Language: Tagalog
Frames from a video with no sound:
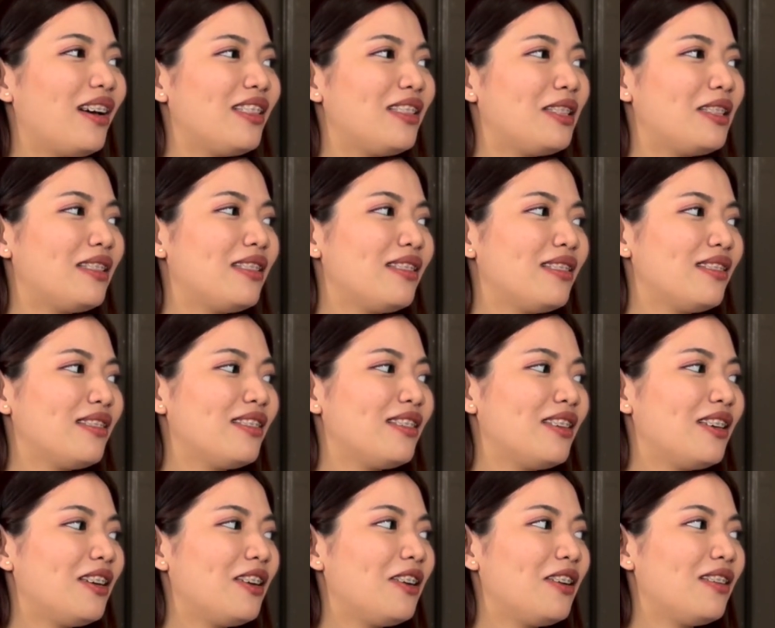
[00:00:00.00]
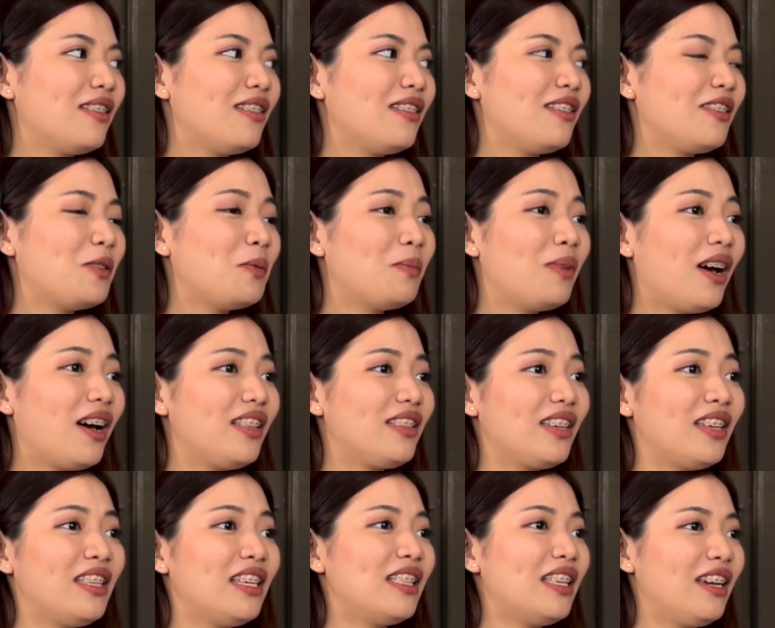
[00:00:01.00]
kung bakit
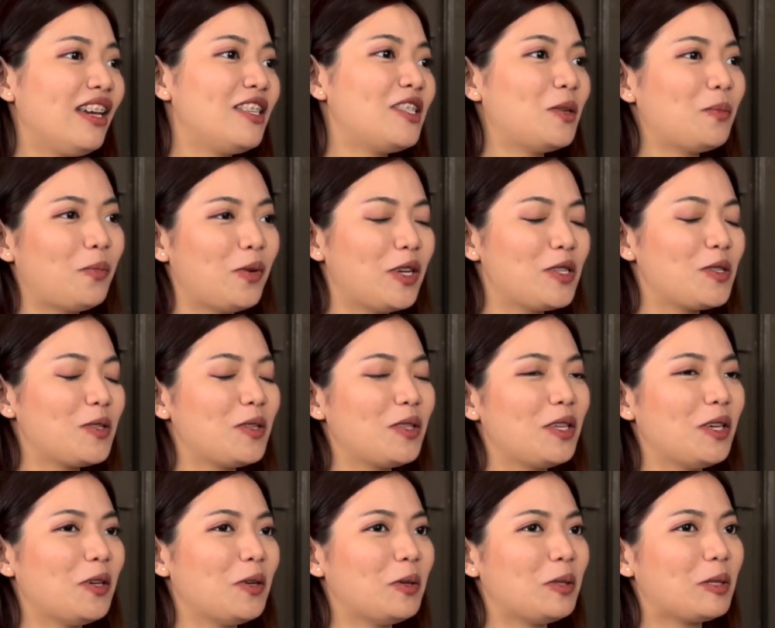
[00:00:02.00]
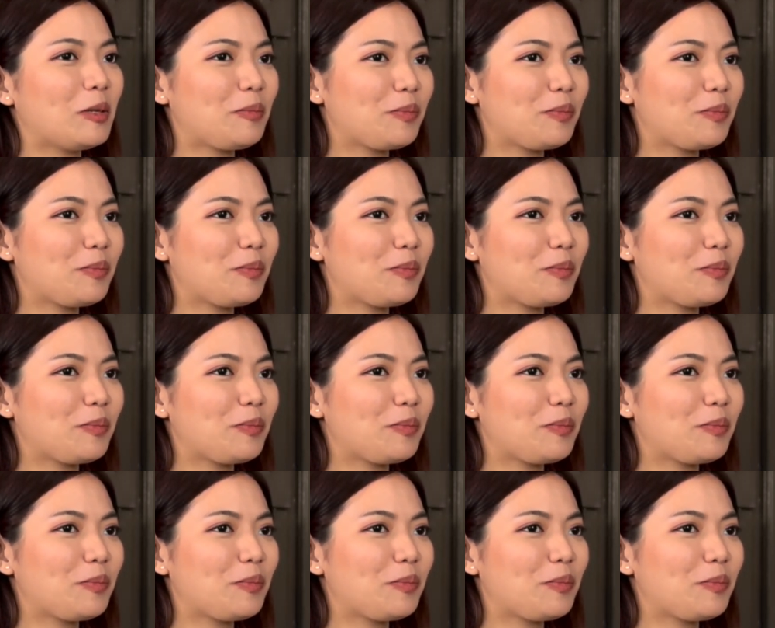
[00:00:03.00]
bakit ka nilagay sa pwesto na